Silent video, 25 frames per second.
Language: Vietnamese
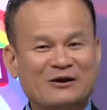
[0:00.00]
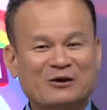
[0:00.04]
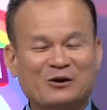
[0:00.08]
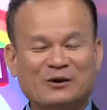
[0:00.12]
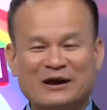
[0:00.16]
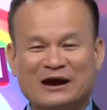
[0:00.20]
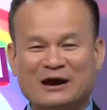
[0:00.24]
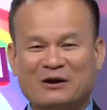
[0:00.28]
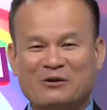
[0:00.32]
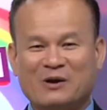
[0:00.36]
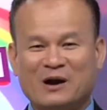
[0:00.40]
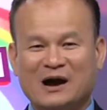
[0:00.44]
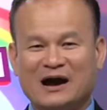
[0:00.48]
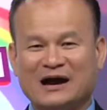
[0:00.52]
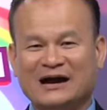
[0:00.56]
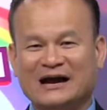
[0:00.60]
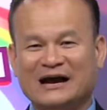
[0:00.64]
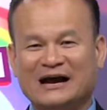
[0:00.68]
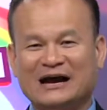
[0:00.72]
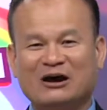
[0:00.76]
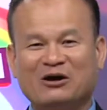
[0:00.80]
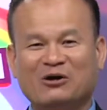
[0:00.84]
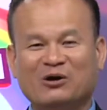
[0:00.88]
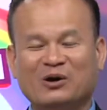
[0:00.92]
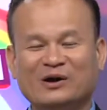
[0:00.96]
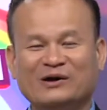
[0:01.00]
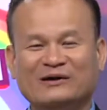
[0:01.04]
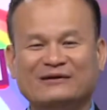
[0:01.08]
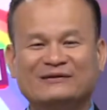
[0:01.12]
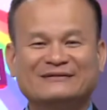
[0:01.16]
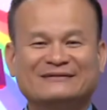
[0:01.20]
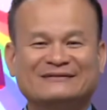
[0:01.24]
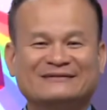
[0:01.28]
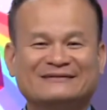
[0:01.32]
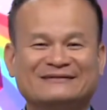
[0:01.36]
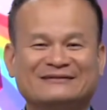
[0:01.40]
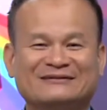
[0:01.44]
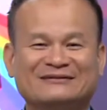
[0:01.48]
ngồi đàng hoàng hẳn hoi
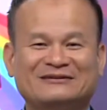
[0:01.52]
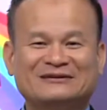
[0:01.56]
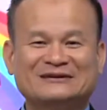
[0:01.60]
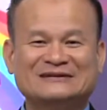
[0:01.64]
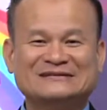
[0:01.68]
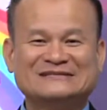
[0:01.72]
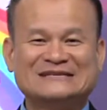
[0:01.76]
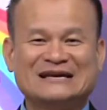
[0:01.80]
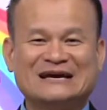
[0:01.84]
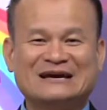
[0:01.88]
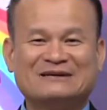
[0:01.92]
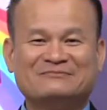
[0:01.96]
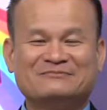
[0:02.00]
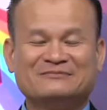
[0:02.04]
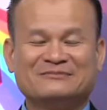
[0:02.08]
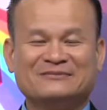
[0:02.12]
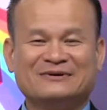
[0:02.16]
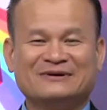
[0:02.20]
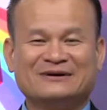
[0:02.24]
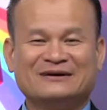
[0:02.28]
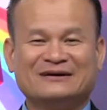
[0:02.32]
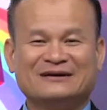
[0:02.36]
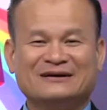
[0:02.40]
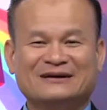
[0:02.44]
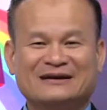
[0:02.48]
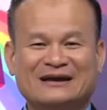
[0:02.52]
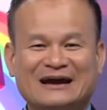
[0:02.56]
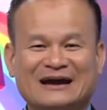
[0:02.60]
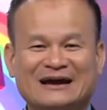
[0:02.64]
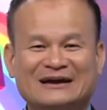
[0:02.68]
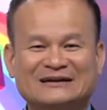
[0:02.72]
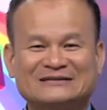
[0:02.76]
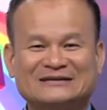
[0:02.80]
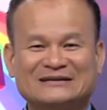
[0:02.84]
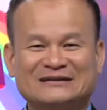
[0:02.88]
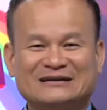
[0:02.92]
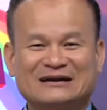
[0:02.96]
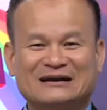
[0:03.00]
ngồi xem các
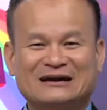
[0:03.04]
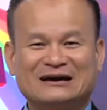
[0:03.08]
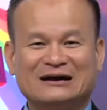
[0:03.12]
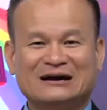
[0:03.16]
cái trận